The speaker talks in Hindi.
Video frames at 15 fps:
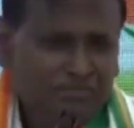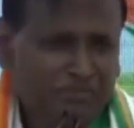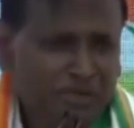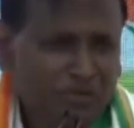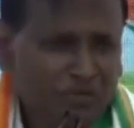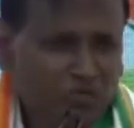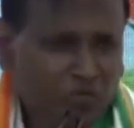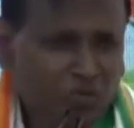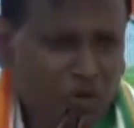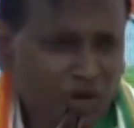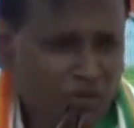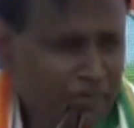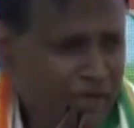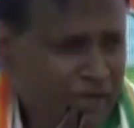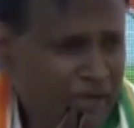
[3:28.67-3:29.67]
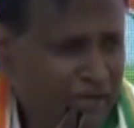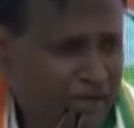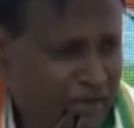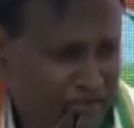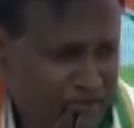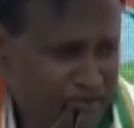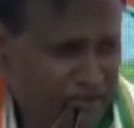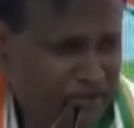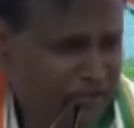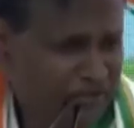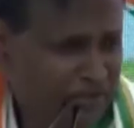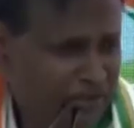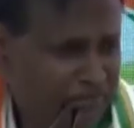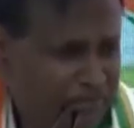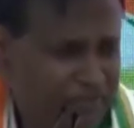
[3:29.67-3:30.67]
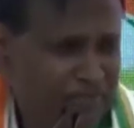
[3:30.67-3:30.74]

मैं गूंगा बहरा नहीं था वहां पर